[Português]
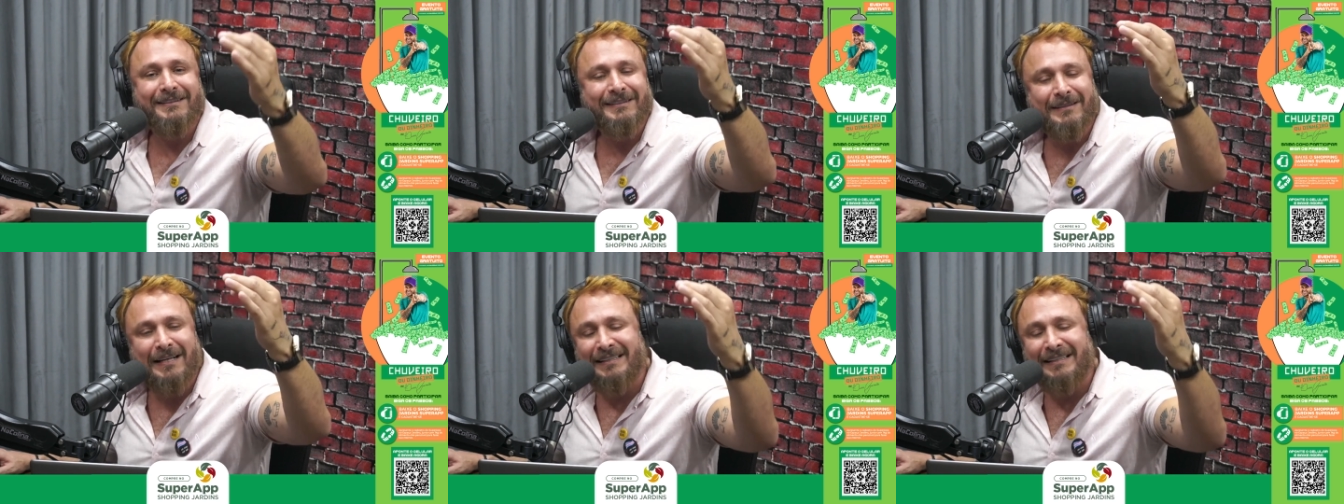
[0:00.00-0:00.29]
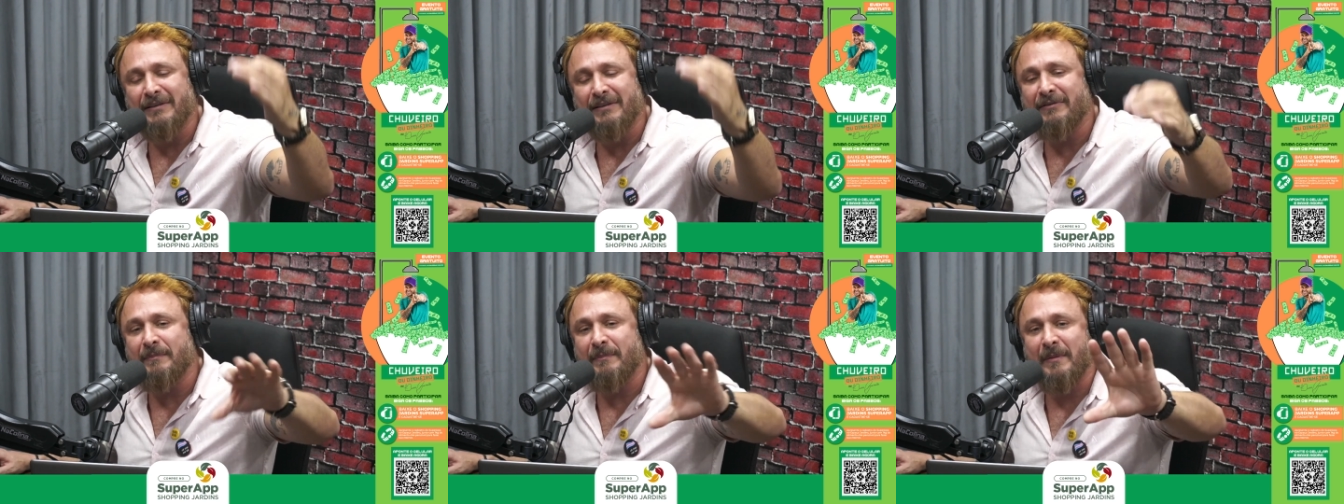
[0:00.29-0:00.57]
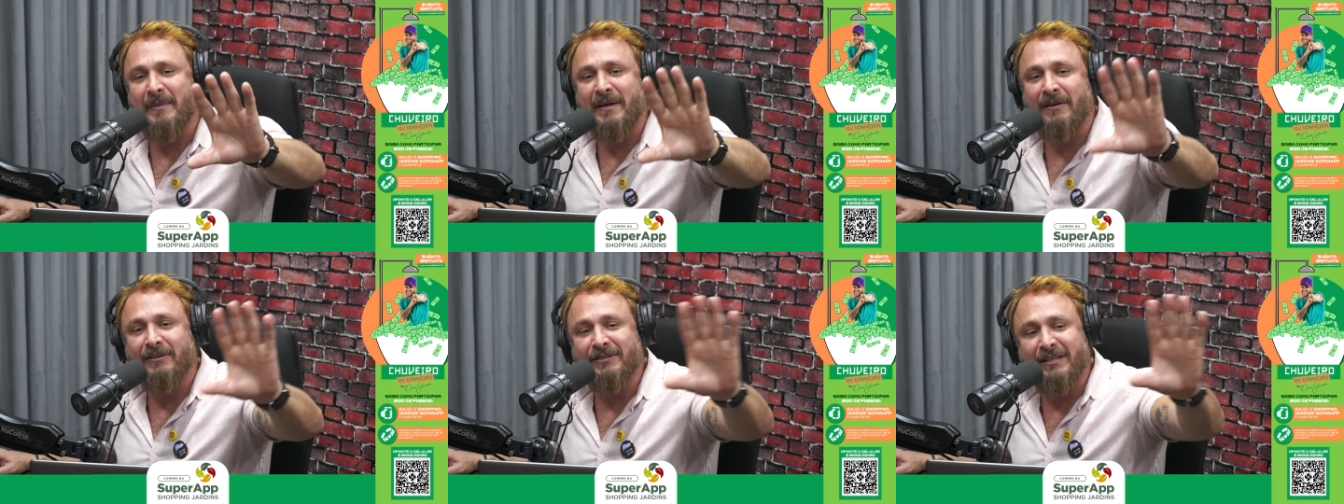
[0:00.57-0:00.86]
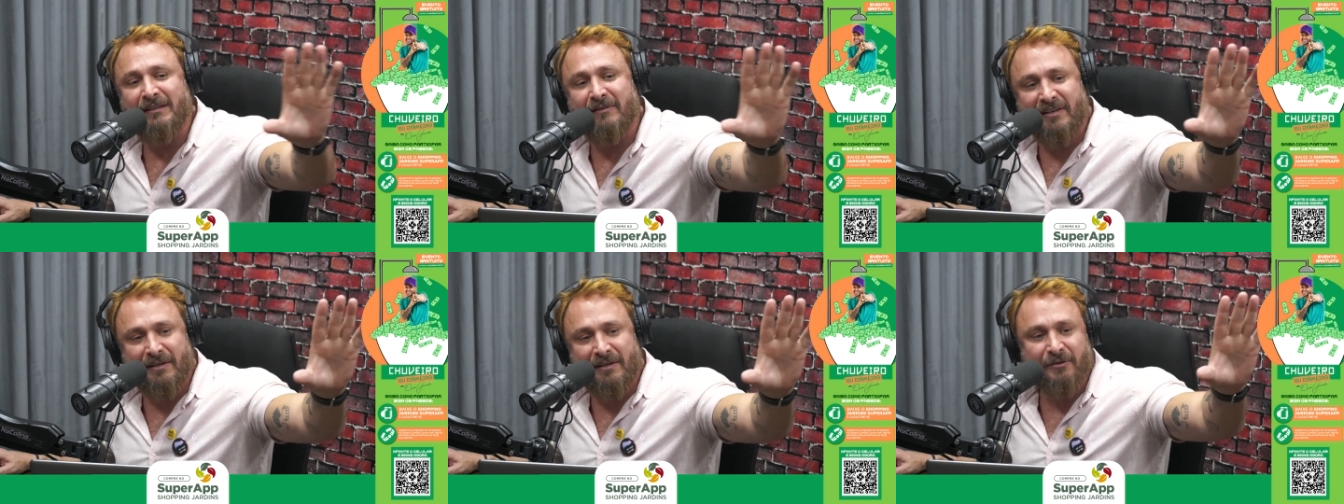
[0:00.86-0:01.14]
Já devia, primeiro que
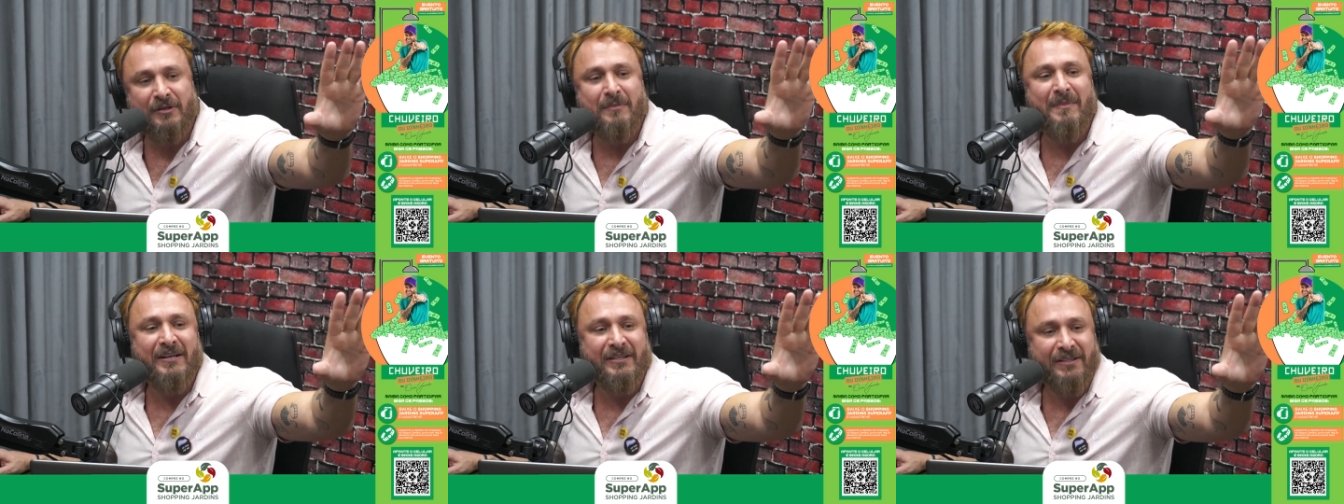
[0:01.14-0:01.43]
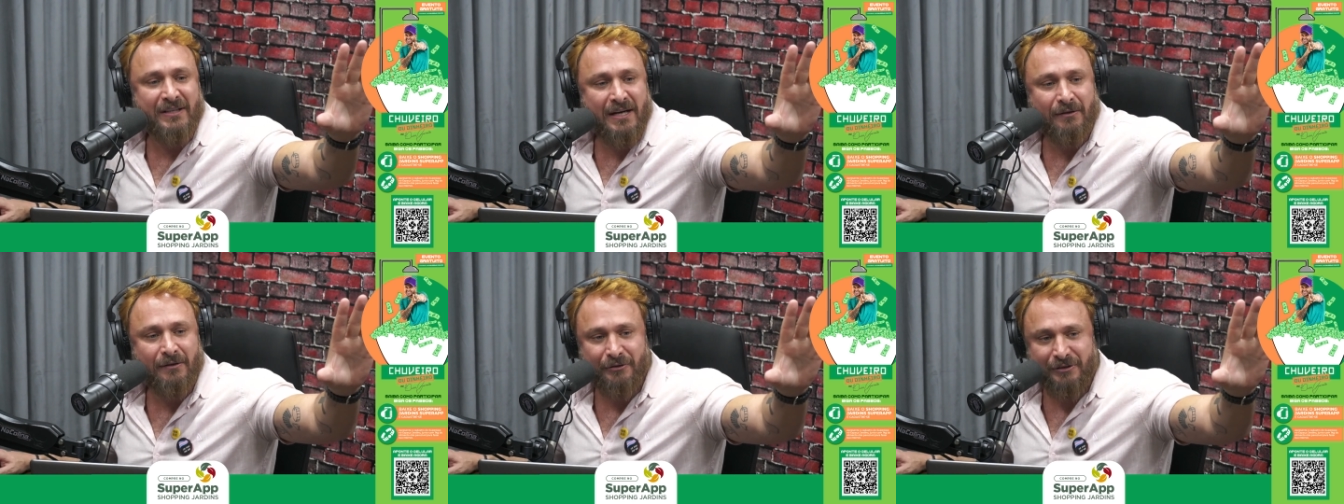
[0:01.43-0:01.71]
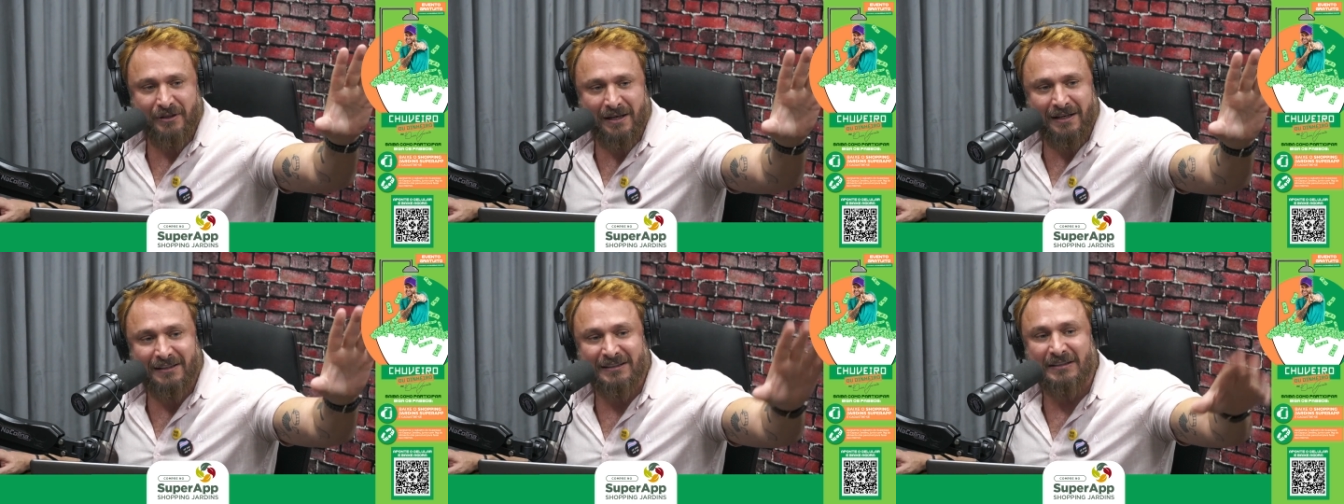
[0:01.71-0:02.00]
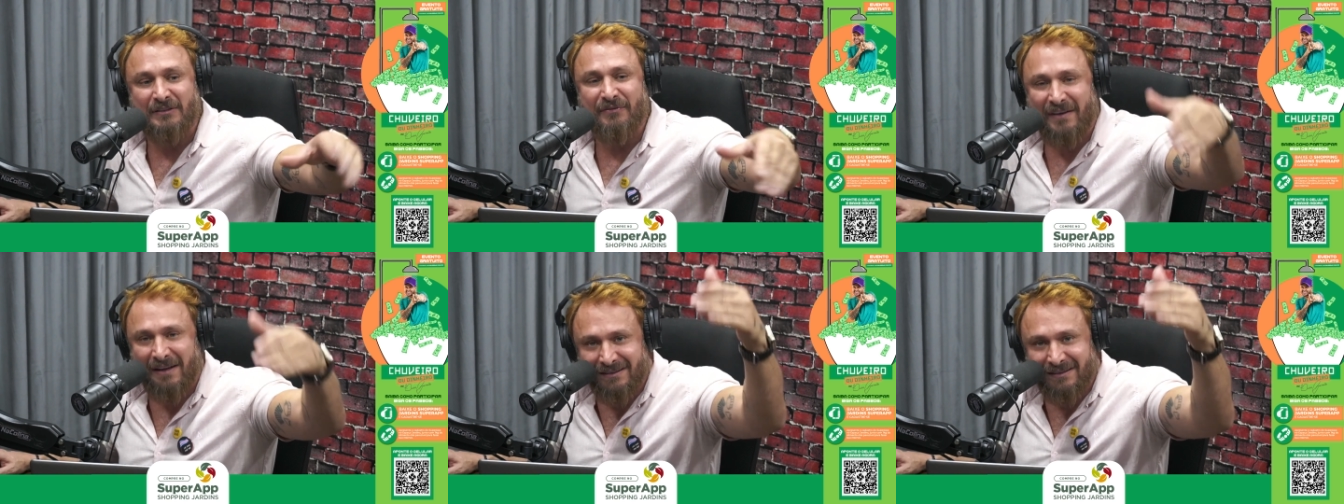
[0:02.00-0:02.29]
já deveriam ter baixado já. Né? já a
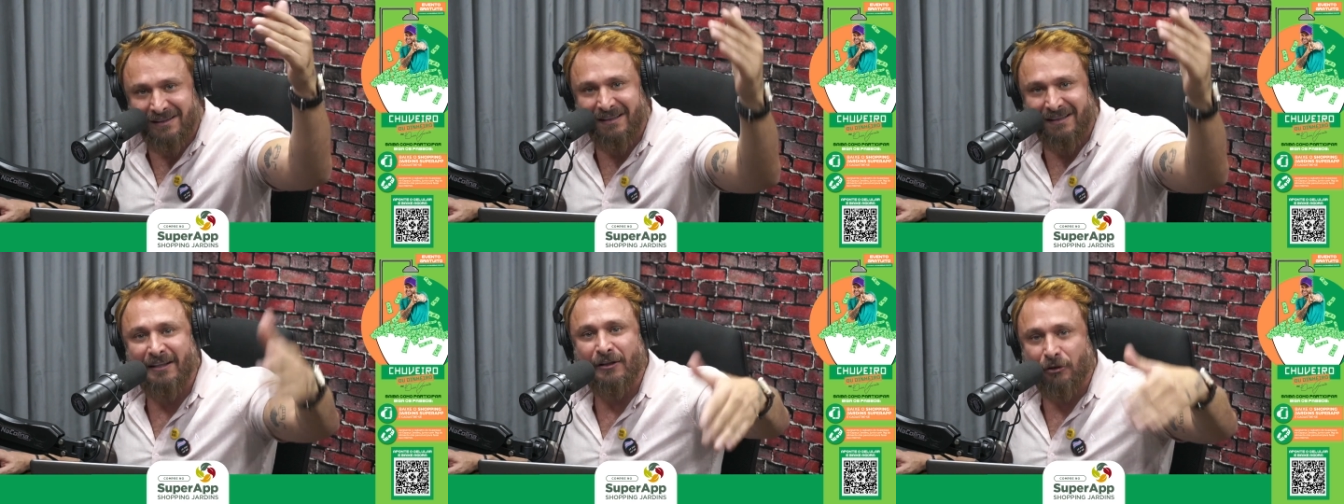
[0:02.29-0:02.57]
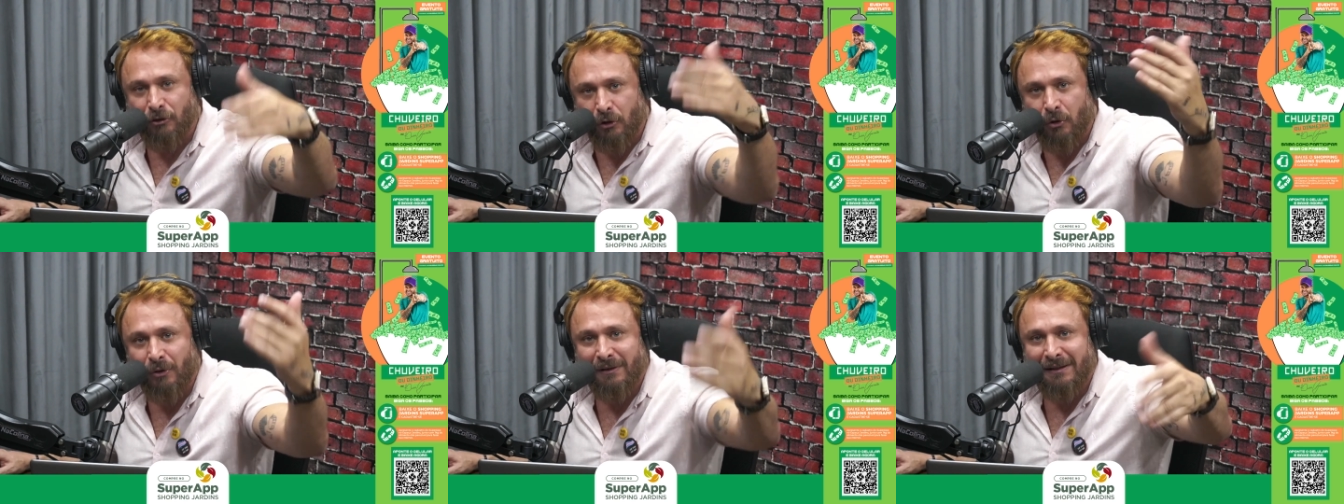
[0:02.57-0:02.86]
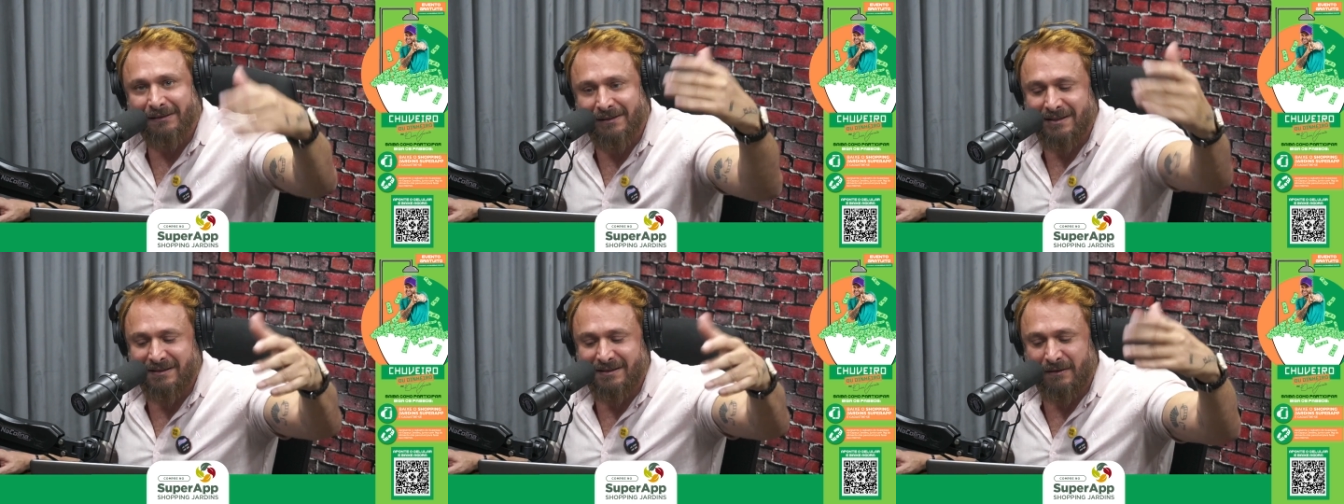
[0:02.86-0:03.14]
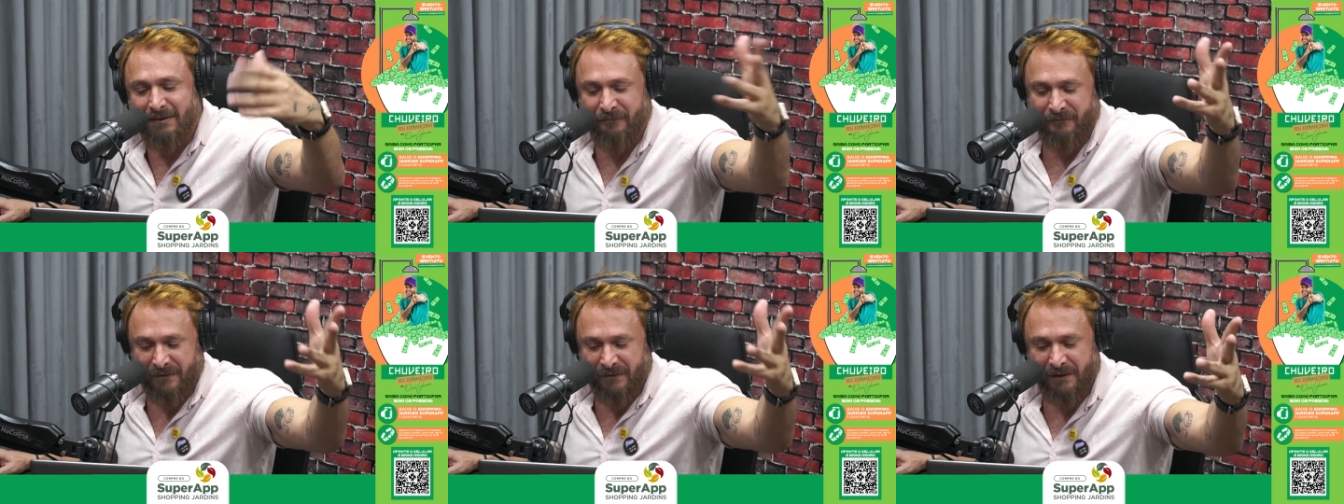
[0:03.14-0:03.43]
gente fala isso aqui tá. toda
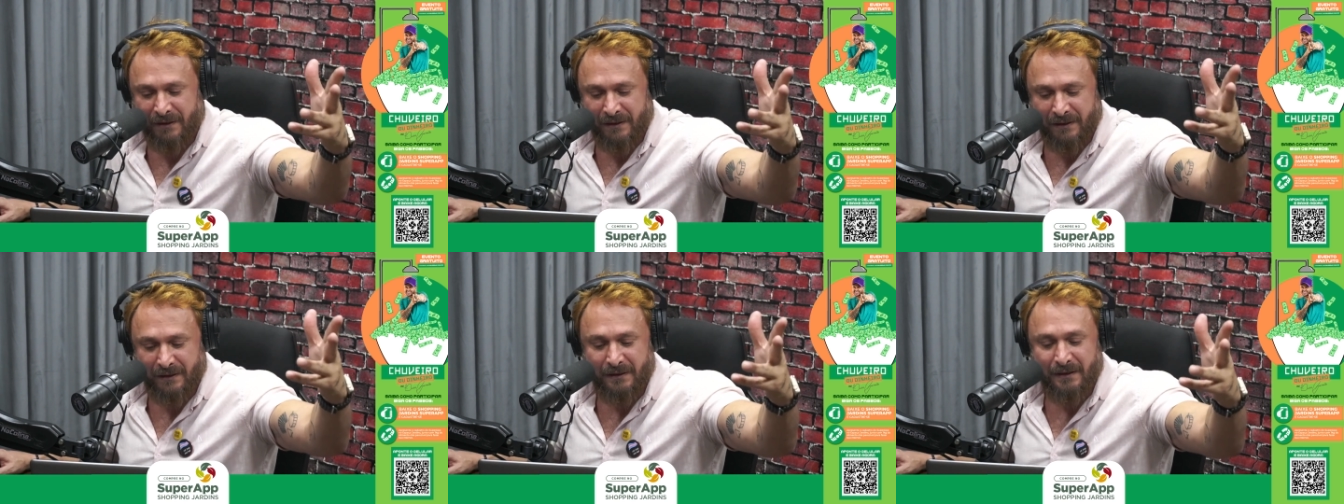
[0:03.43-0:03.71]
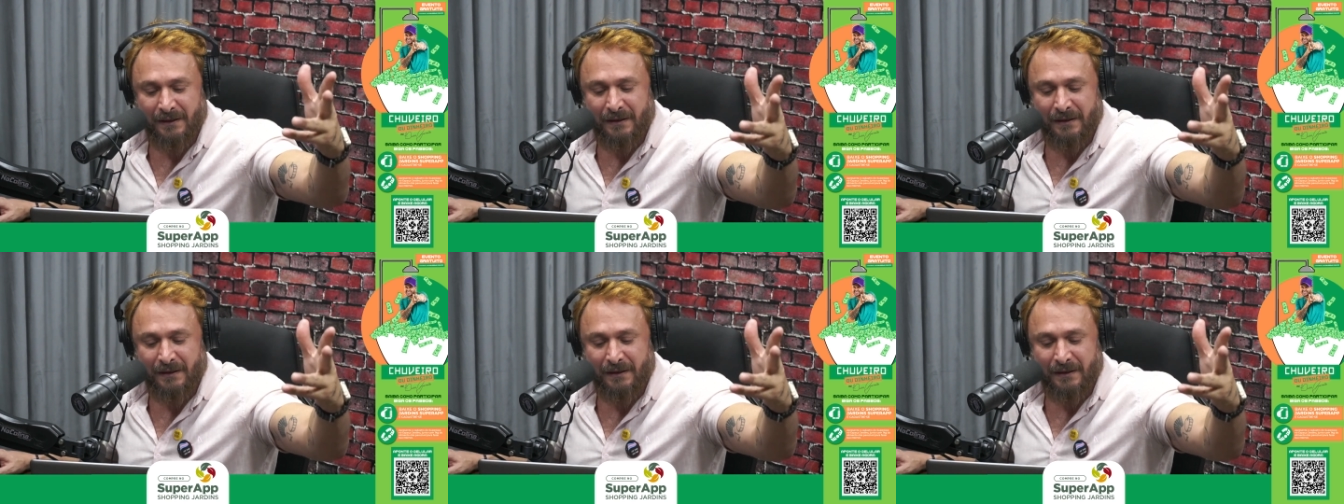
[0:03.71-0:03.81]
terça-feira.